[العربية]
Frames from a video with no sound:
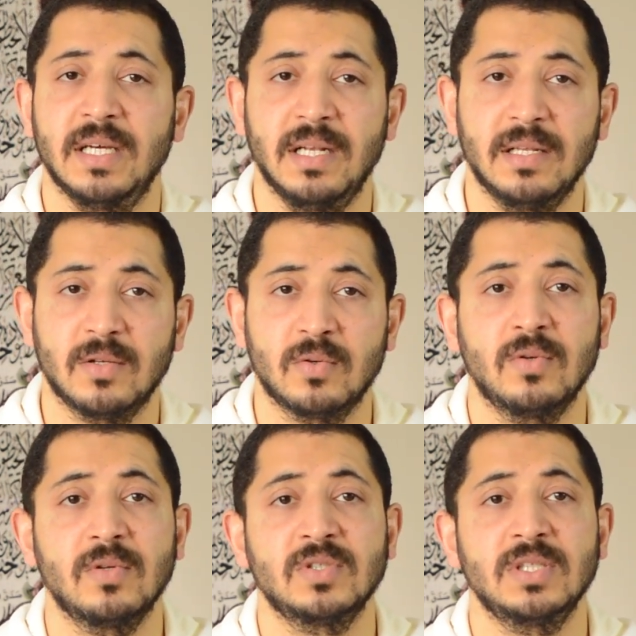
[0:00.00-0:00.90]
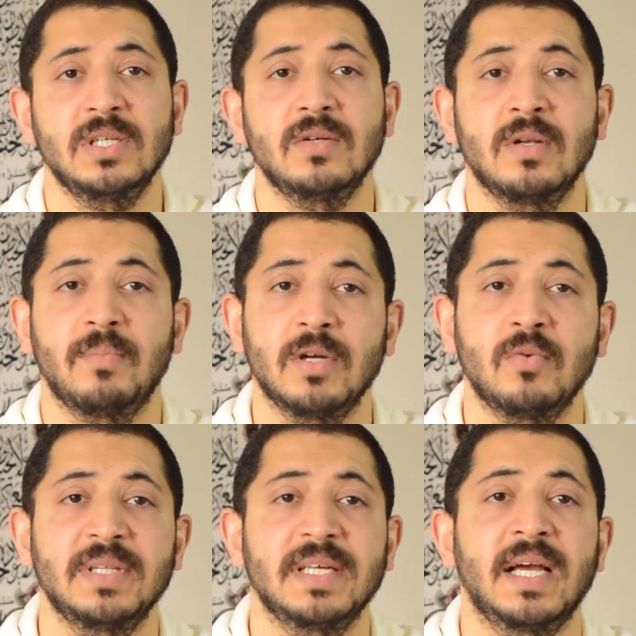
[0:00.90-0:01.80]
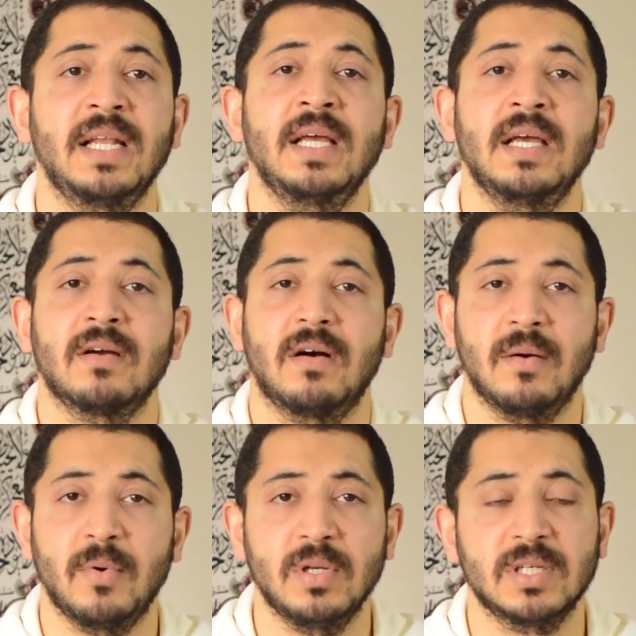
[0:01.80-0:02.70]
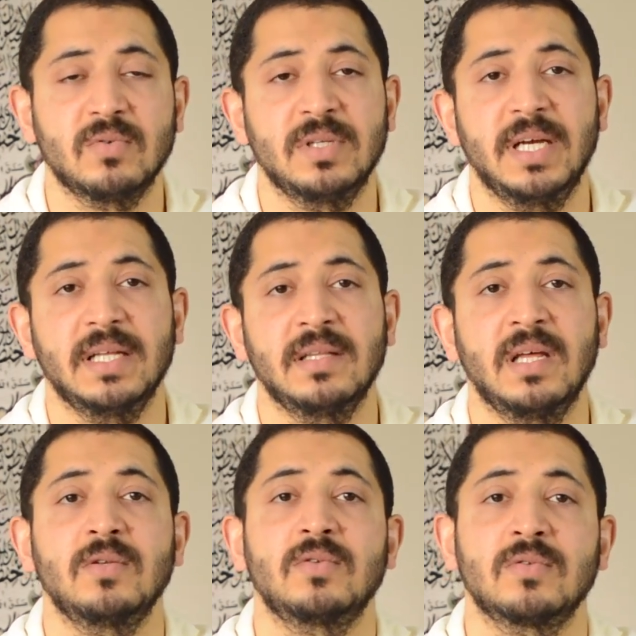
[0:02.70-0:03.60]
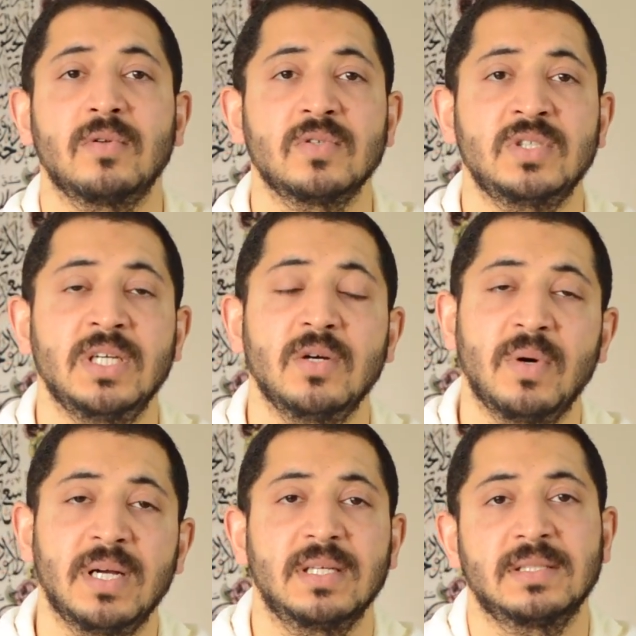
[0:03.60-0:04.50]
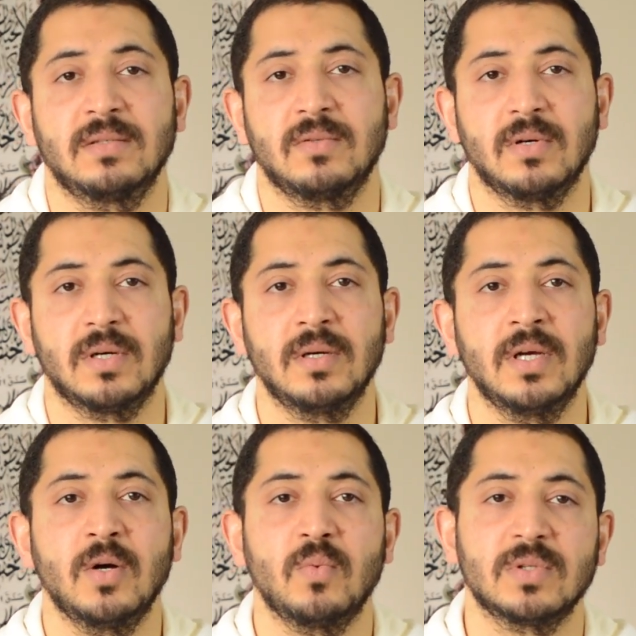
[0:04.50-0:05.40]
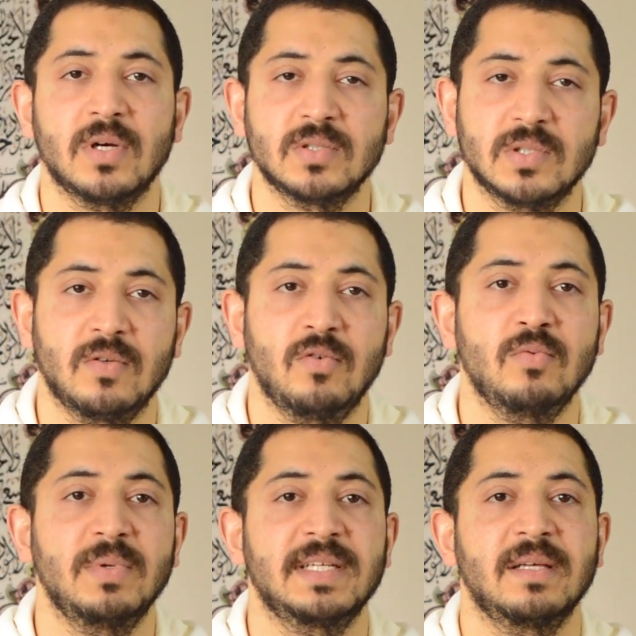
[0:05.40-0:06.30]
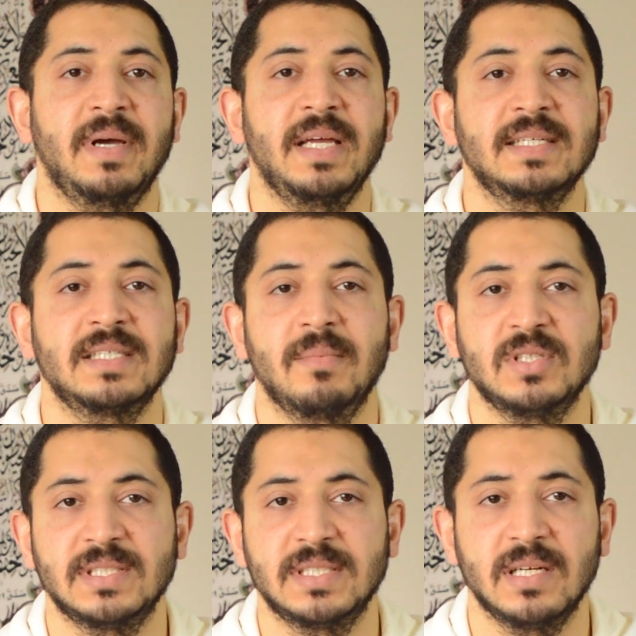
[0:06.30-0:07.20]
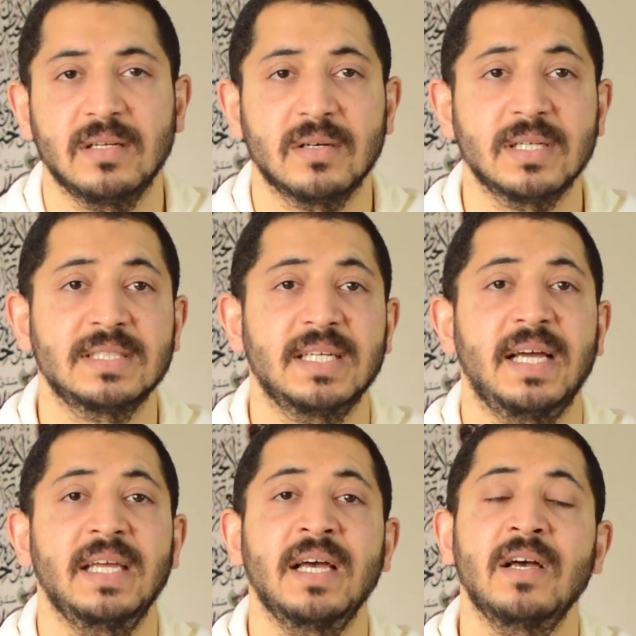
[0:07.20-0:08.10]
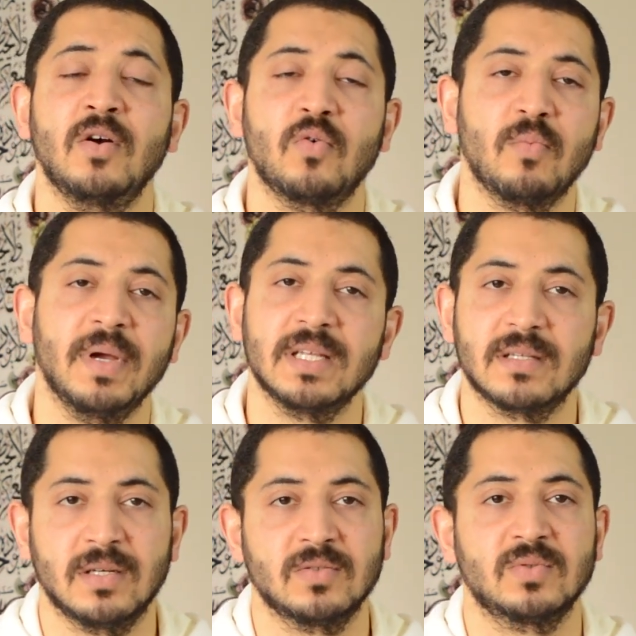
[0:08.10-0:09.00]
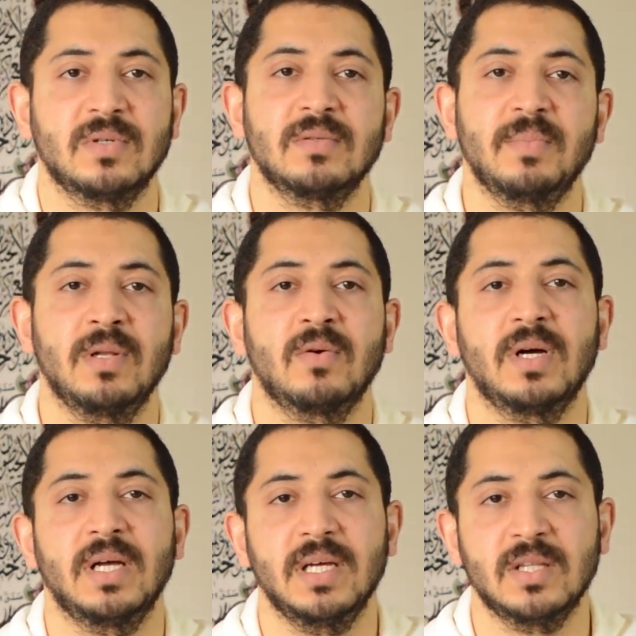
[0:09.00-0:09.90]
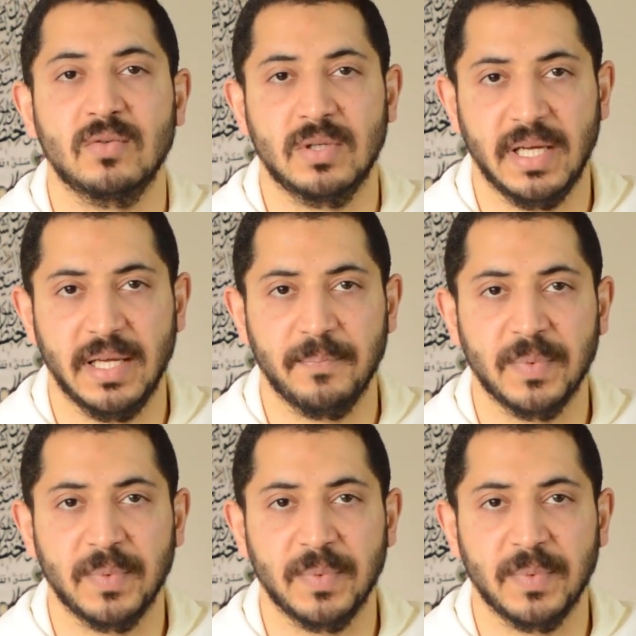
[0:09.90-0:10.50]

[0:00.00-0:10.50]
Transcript: التكنولوجي والبايوميديكال كهرباء والكترونيات نانو تكنولوجي وهندسه الطاقه وتخصصات العلوم الاجتماعيه زي ماجستير الاداره السياحيه وباقي التخصصات باللغه التركيه